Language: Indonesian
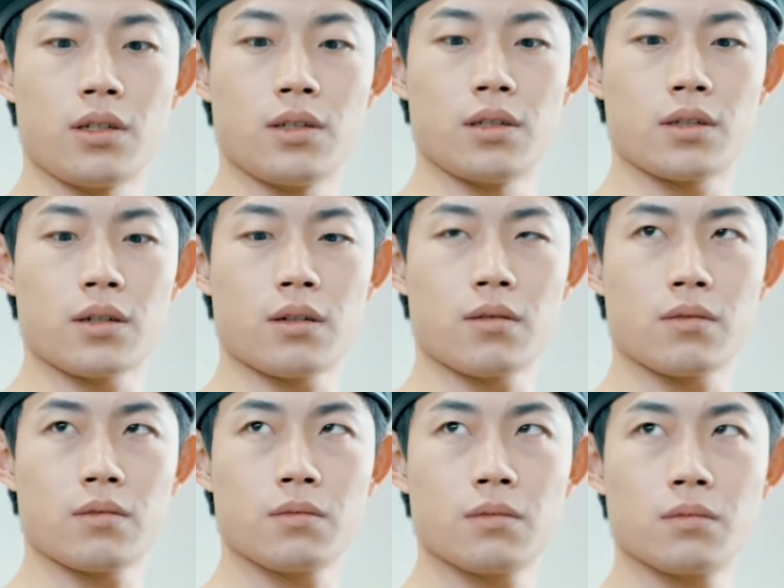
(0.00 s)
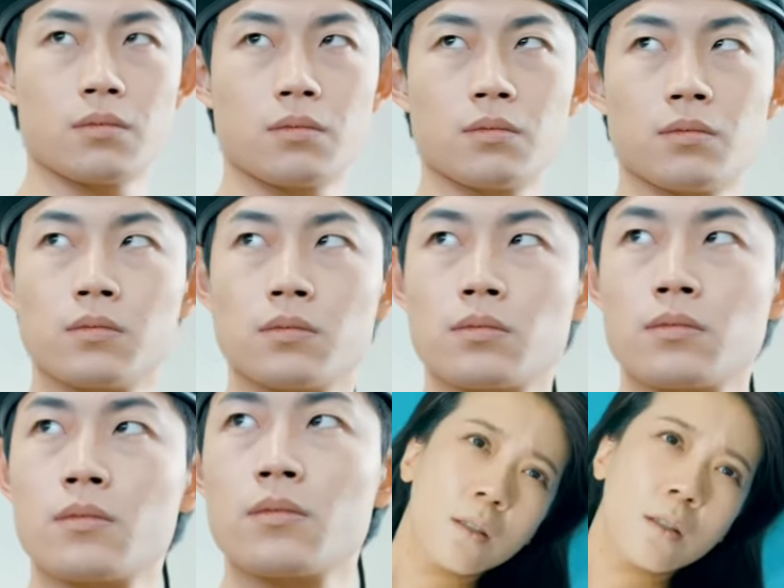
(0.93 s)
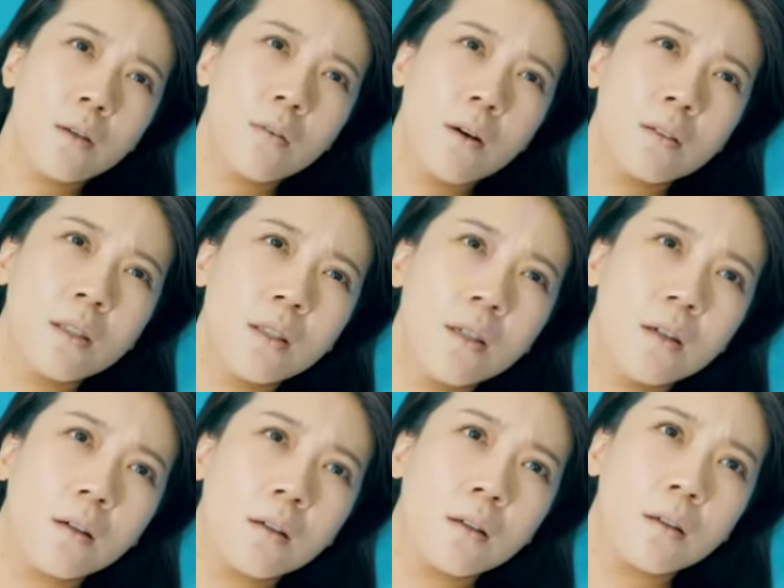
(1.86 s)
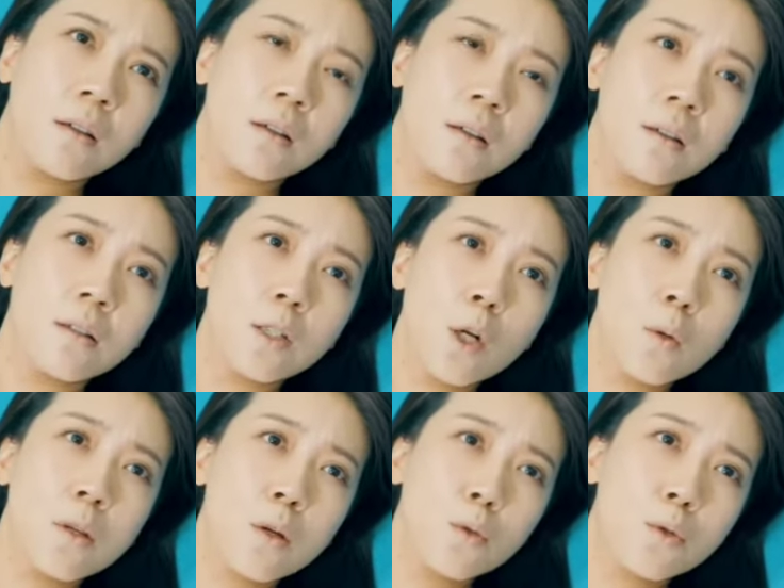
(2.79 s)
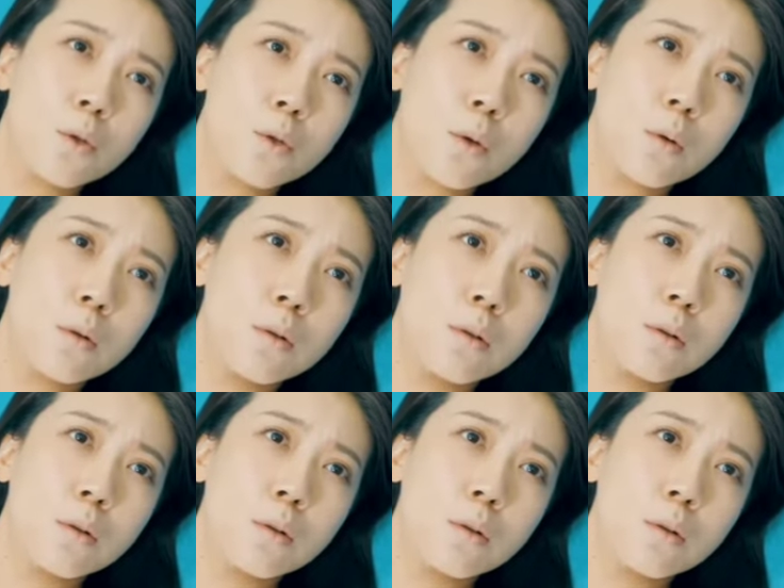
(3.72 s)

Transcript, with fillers: benar yang pernah kulakukan. Perintah Kaisar Dewa. Zhao Changqiong.